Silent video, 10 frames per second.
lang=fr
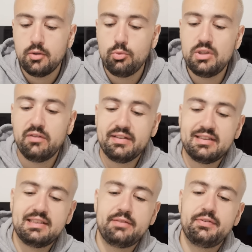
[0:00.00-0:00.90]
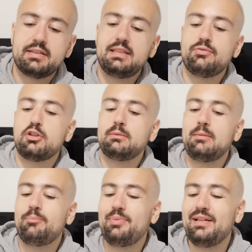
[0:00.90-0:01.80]
Oui, avec des effectifs quand
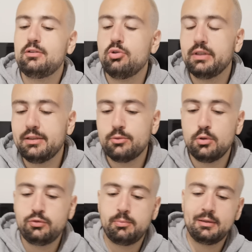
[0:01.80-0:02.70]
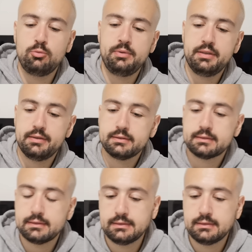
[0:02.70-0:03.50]
même pléthoriques, Nono, faut pas l'oublier. Hein.